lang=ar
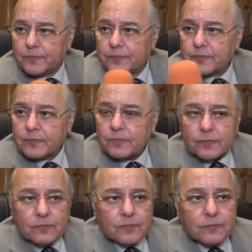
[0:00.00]
لا قصدي
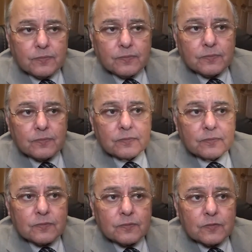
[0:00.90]
التمويل
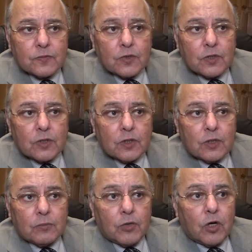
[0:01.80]
هتمول حملتك ازاي
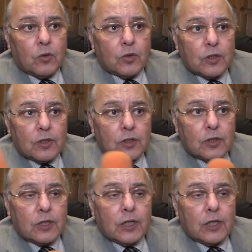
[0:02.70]
يعني الحمله الانتخابيه